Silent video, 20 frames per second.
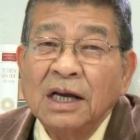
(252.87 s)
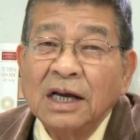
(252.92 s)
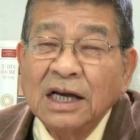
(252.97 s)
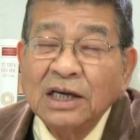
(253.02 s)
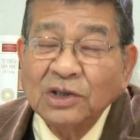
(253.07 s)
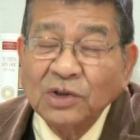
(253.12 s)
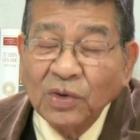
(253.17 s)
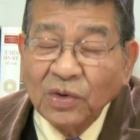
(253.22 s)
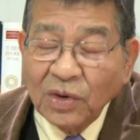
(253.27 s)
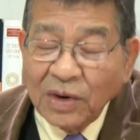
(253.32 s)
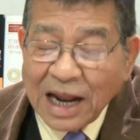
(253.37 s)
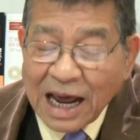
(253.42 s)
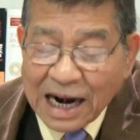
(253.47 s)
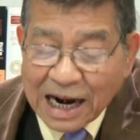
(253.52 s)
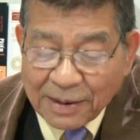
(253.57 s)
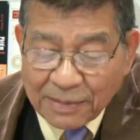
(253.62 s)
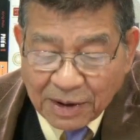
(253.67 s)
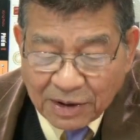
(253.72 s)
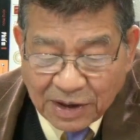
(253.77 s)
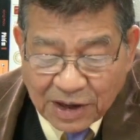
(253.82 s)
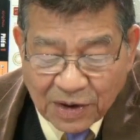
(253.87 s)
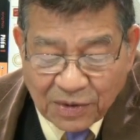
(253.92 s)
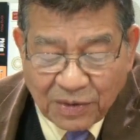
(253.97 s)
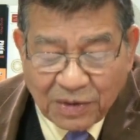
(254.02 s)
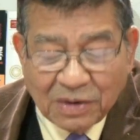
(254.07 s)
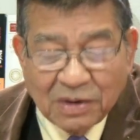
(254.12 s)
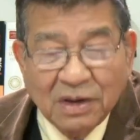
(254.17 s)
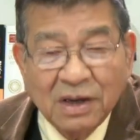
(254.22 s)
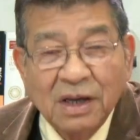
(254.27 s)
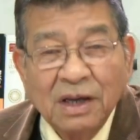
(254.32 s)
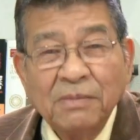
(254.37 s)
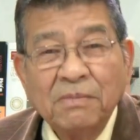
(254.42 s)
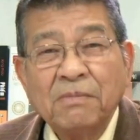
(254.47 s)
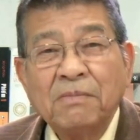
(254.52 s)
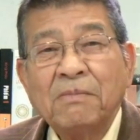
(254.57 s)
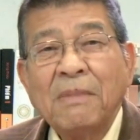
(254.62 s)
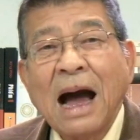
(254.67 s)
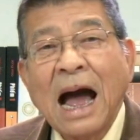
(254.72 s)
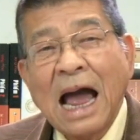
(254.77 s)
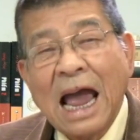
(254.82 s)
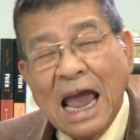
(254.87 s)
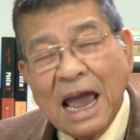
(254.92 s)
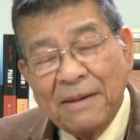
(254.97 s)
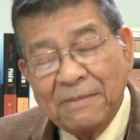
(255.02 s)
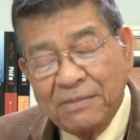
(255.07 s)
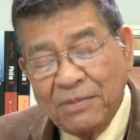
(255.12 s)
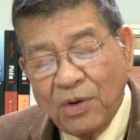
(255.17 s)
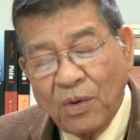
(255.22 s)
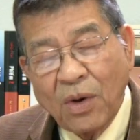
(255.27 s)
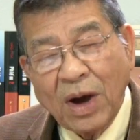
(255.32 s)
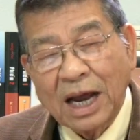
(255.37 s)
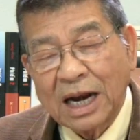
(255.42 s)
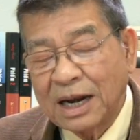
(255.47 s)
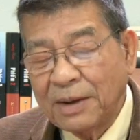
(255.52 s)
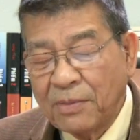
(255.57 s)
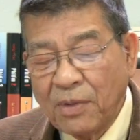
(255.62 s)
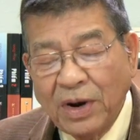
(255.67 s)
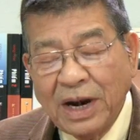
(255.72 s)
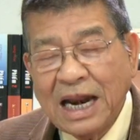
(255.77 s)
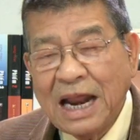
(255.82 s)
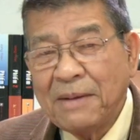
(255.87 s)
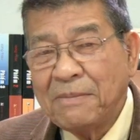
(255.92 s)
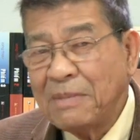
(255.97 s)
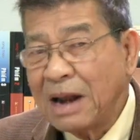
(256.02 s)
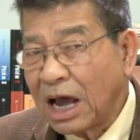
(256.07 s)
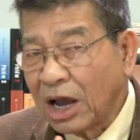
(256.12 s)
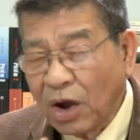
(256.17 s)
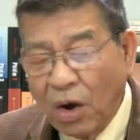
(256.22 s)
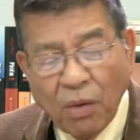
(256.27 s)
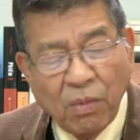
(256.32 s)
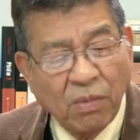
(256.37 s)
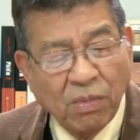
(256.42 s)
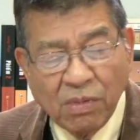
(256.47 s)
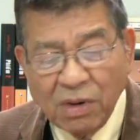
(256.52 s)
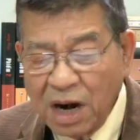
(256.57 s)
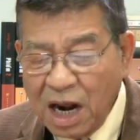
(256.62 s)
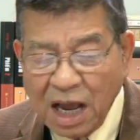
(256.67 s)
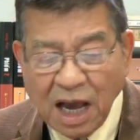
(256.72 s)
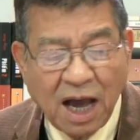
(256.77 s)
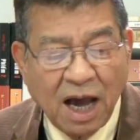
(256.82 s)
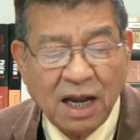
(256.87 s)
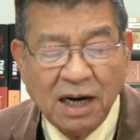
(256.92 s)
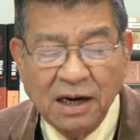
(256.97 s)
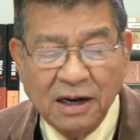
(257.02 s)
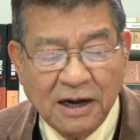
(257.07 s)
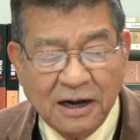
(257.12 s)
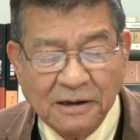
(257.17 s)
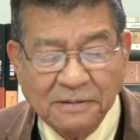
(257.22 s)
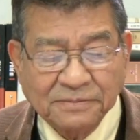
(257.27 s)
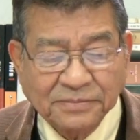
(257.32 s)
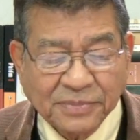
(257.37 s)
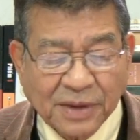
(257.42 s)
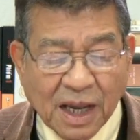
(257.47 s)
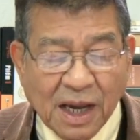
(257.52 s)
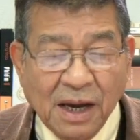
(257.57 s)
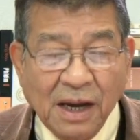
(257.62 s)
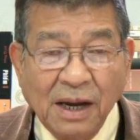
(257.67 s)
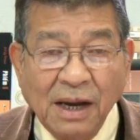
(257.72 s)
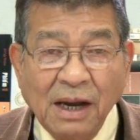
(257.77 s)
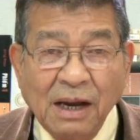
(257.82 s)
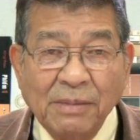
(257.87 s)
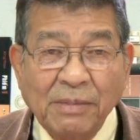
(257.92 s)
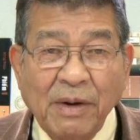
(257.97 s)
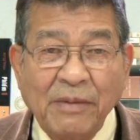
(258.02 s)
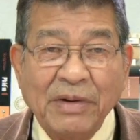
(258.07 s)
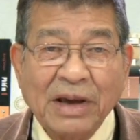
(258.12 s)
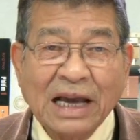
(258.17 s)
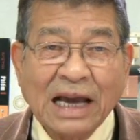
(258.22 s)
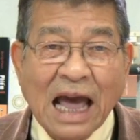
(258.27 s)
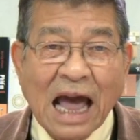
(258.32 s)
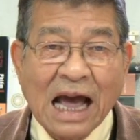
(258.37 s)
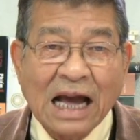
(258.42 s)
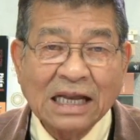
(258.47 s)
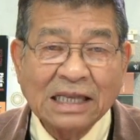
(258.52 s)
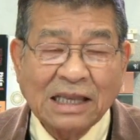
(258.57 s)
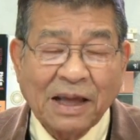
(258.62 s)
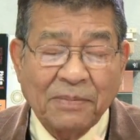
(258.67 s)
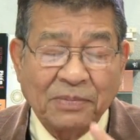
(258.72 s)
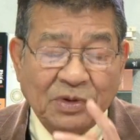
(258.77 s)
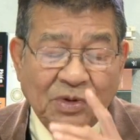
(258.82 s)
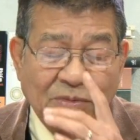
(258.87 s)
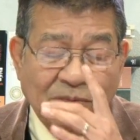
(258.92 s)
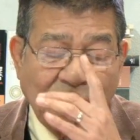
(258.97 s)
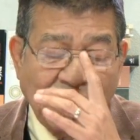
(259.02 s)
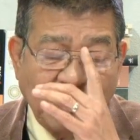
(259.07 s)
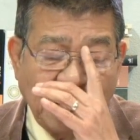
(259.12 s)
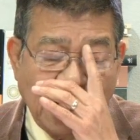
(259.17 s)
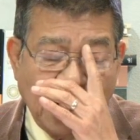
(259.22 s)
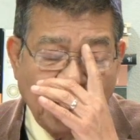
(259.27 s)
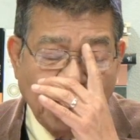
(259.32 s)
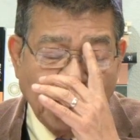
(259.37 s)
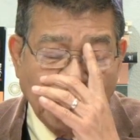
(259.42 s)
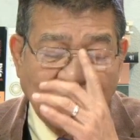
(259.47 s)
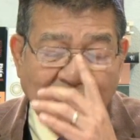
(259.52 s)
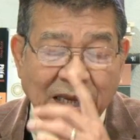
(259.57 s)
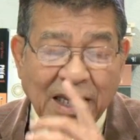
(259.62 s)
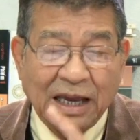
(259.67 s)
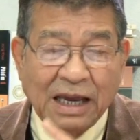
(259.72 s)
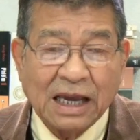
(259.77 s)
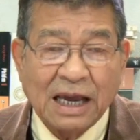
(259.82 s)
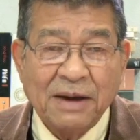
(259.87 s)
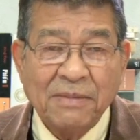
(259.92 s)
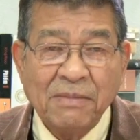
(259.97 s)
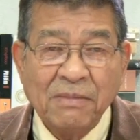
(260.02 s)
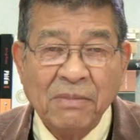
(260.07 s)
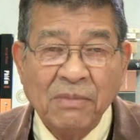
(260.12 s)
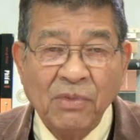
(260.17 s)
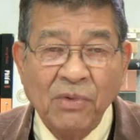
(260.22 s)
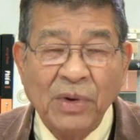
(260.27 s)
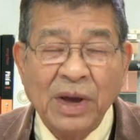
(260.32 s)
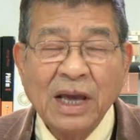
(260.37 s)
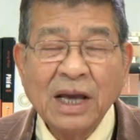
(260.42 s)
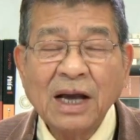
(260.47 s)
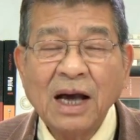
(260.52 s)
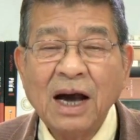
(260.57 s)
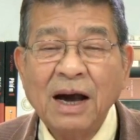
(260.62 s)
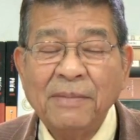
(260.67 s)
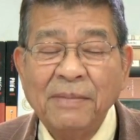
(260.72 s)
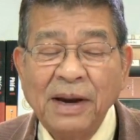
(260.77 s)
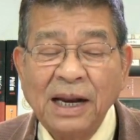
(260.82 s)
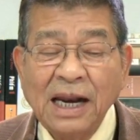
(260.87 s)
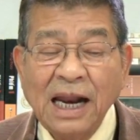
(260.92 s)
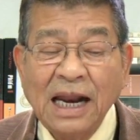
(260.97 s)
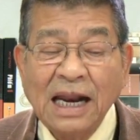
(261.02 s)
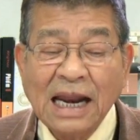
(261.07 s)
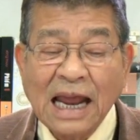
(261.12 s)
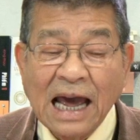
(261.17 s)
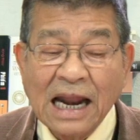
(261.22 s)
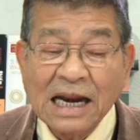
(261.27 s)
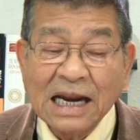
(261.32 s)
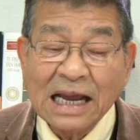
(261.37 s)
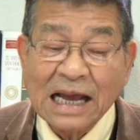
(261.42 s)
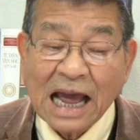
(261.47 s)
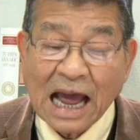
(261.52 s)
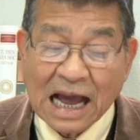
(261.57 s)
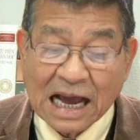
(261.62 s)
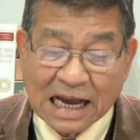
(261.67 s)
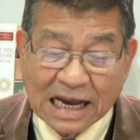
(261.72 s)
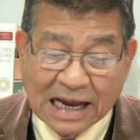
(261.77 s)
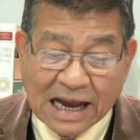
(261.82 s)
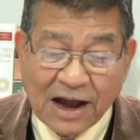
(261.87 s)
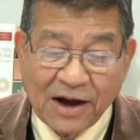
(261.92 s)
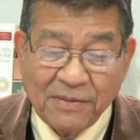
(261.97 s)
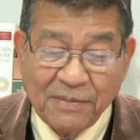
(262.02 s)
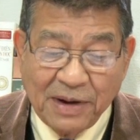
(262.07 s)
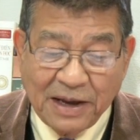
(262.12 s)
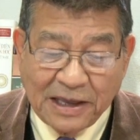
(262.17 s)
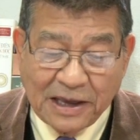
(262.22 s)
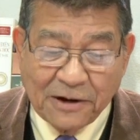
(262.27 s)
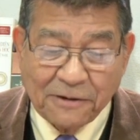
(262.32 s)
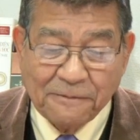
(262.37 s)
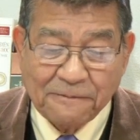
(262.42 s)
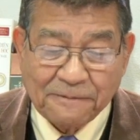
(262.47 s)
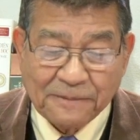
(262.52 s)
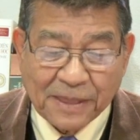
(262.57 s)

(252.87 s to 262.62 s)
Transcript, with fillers: cái số tối đa là bao nhiêu ba em hoặc là bốn em là cùng đừng hơn nữa bởi vì càng tập trung bao nhiêu đó thì cái nguy cơ bị lây lan càng cao bấy nhiêu